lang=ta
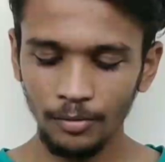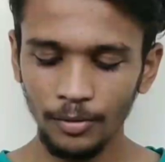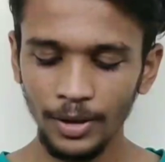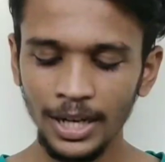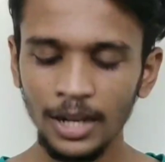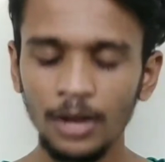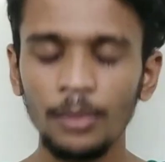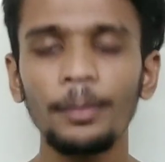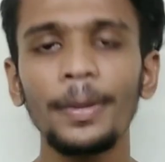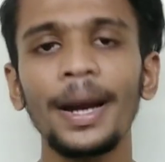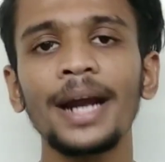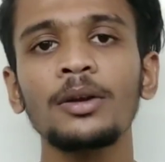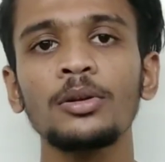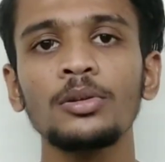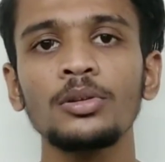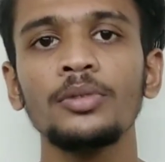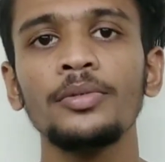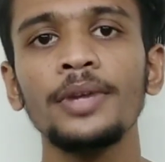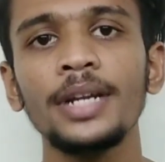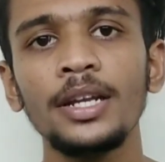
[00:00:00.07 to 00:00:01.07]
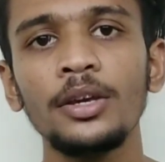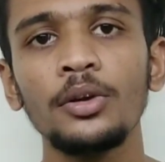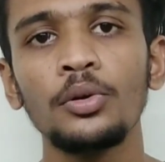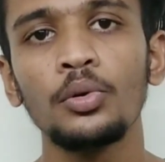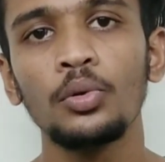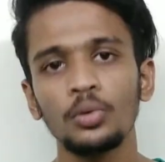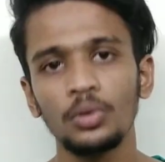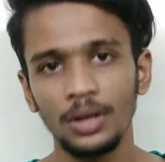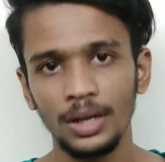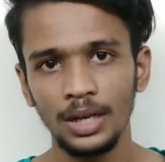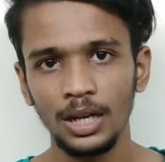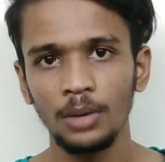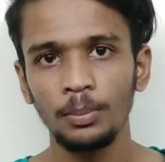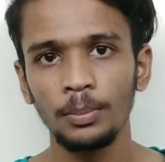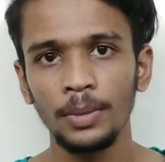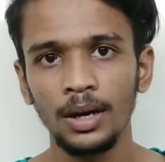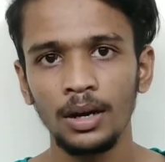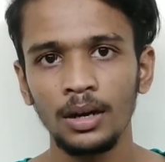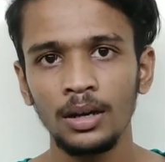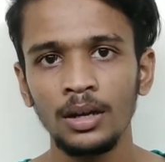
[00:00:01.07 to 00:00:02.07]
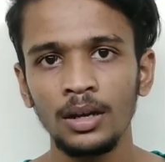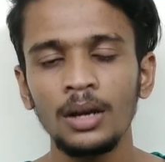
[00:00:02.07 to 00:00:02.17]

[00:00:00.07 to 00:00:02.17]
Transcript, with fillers: வெல்கம் பேக் டு த வீடியோ நண்பா